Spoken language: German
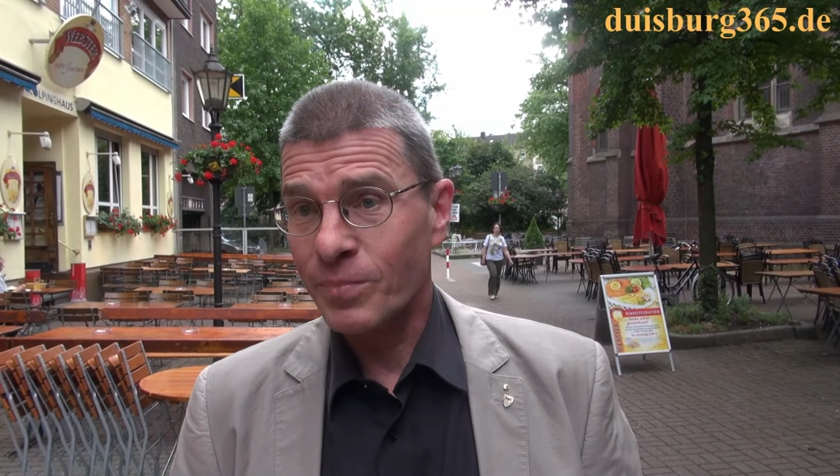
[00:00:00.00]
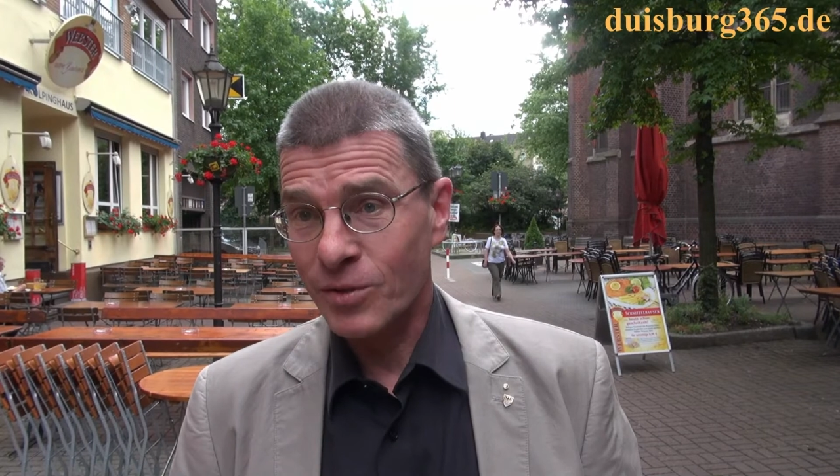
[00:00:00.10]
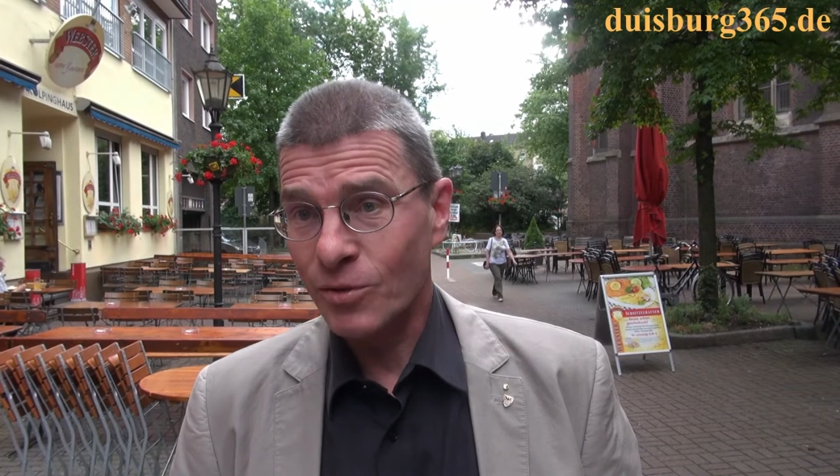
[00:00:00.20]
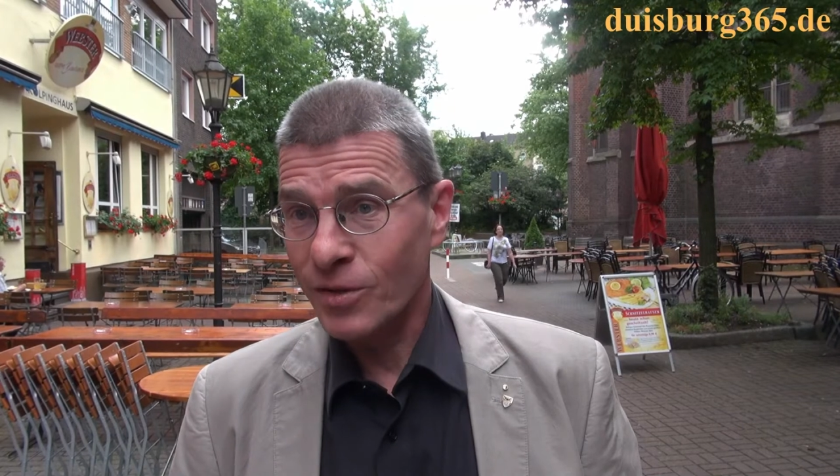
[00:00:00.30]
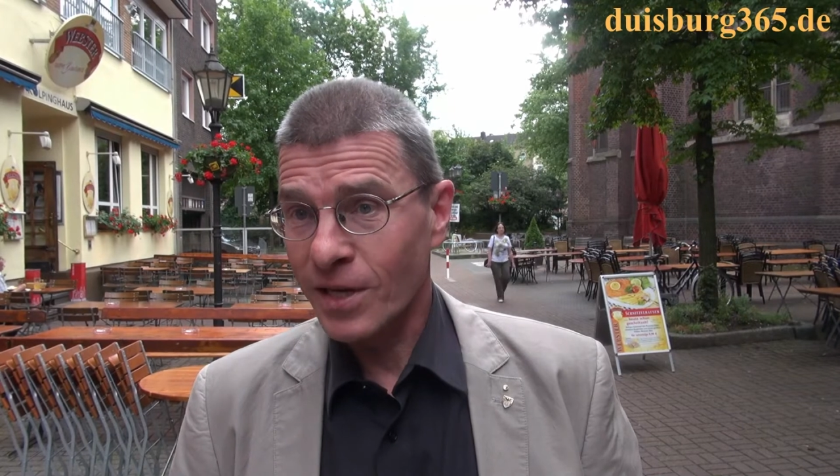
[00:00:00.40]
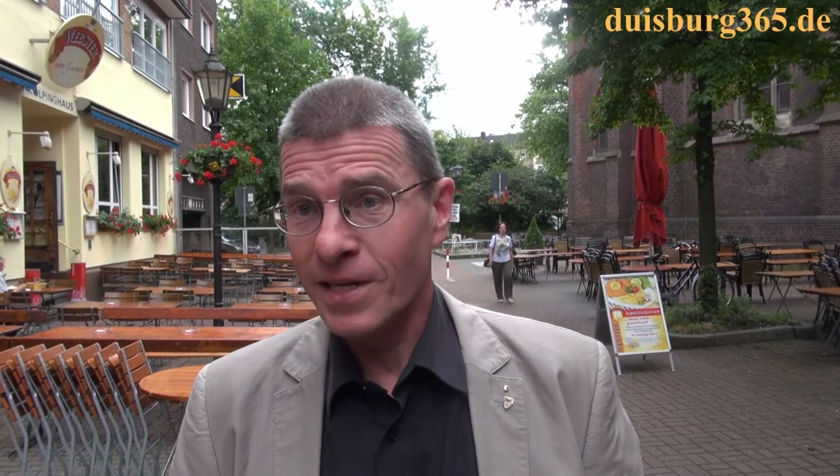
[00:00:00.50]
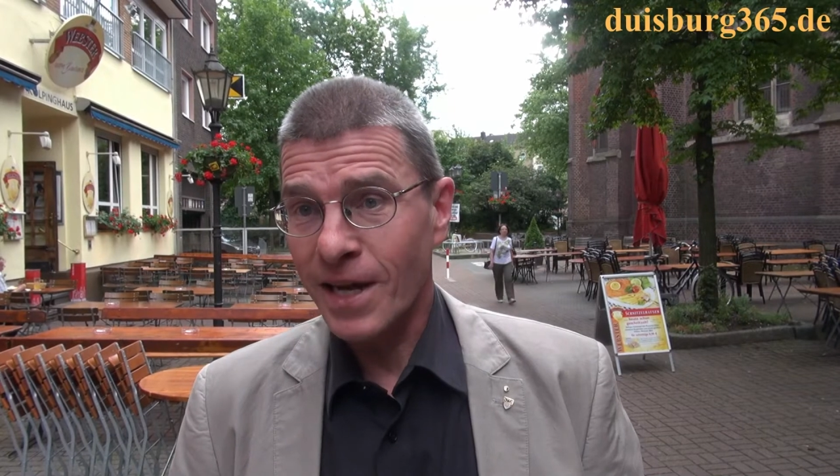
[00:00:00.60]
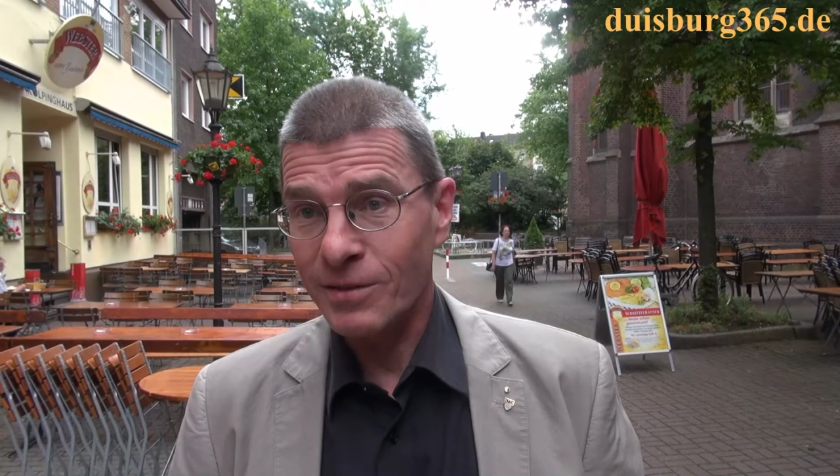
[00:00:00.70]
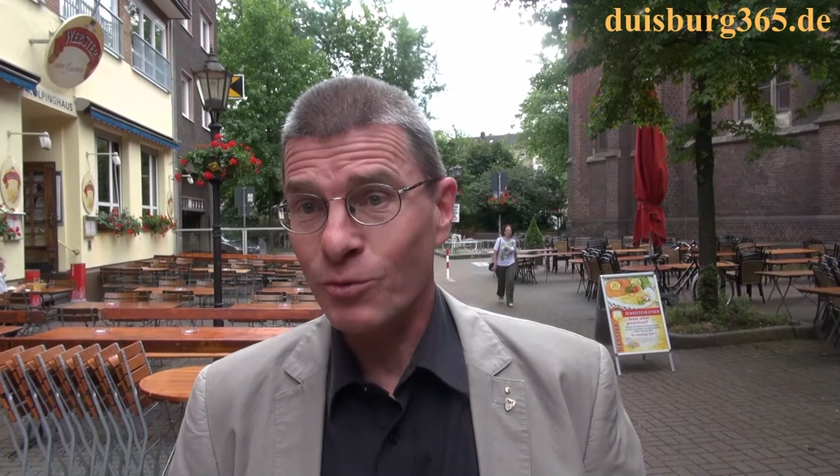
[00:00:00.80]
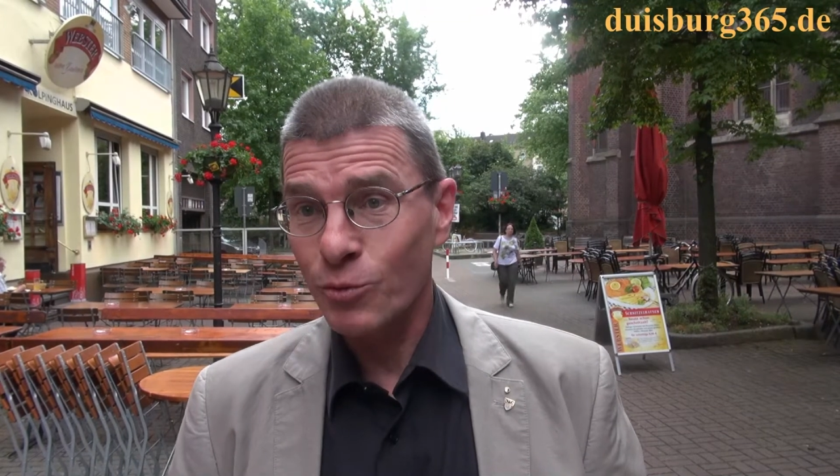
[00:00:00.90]
bis
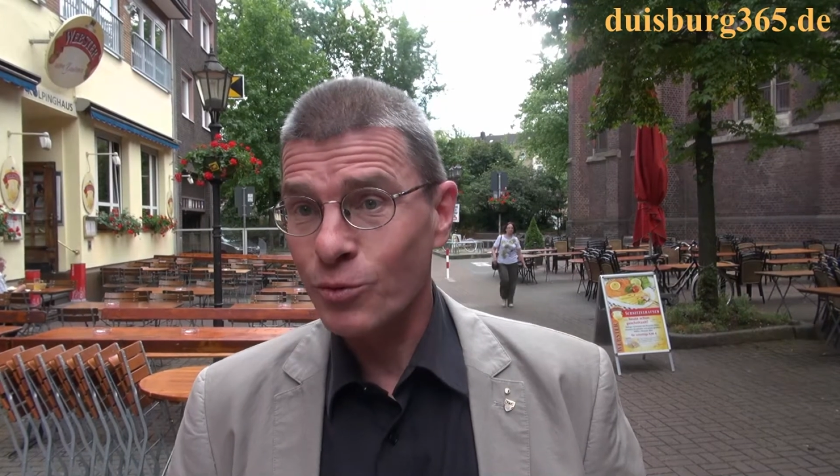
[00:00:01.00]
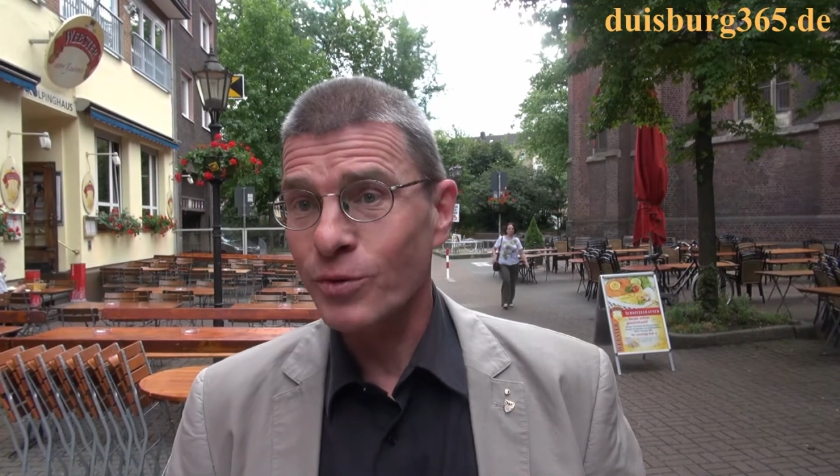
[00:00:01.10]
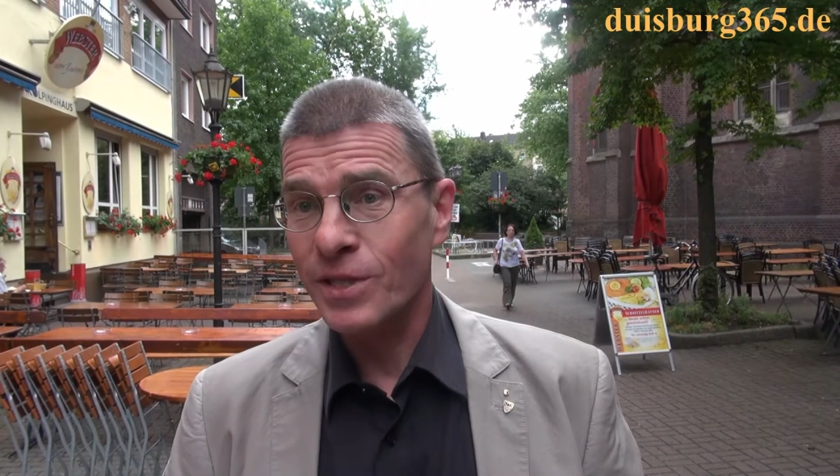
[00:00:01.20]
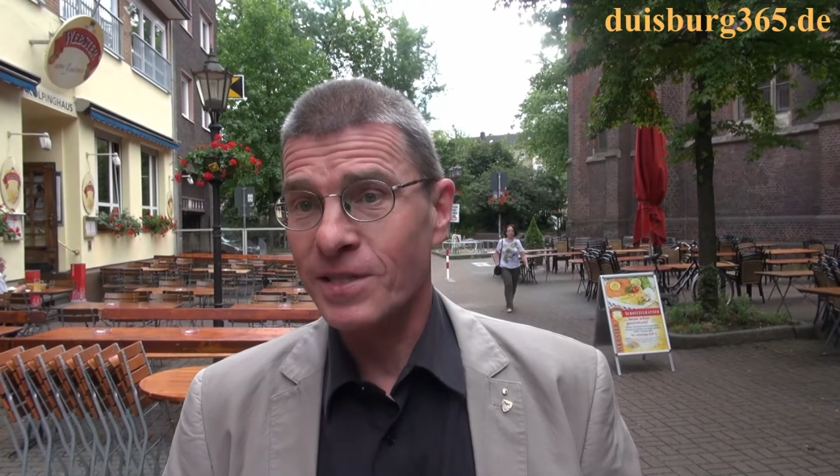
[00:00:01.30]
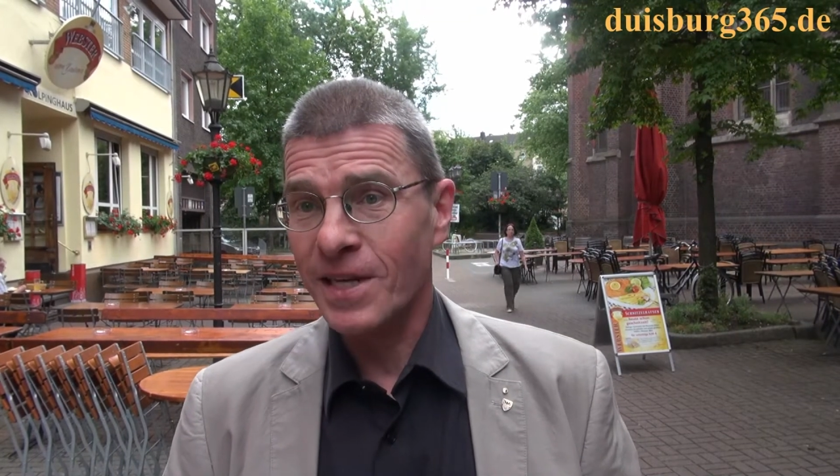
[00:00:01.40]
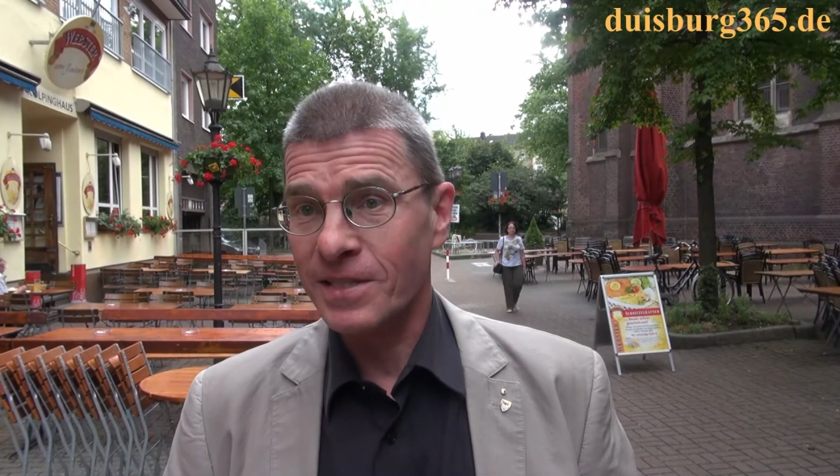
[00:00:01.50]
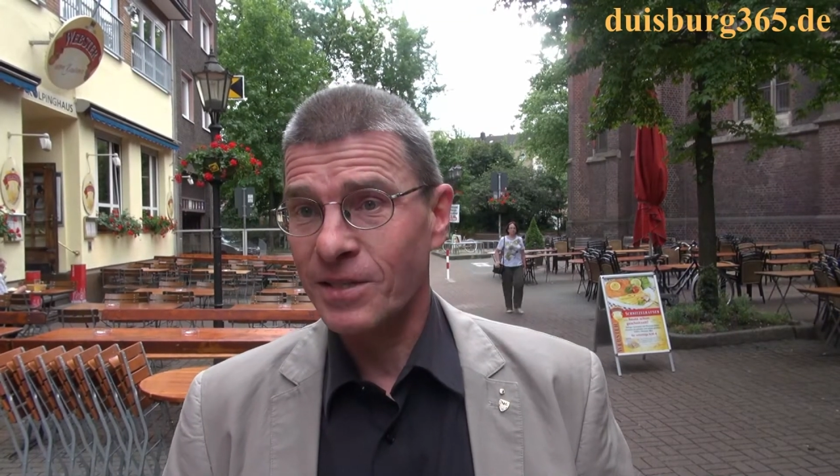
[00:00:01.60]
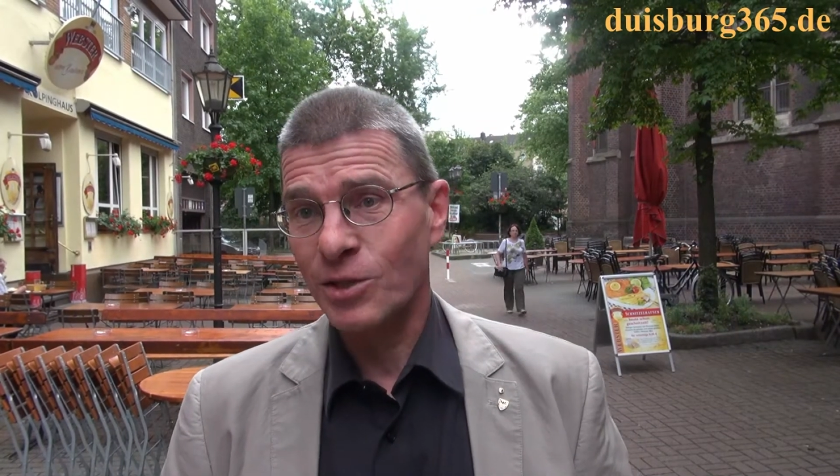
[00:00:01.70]
Sonntagnacht gut durchgetaktet.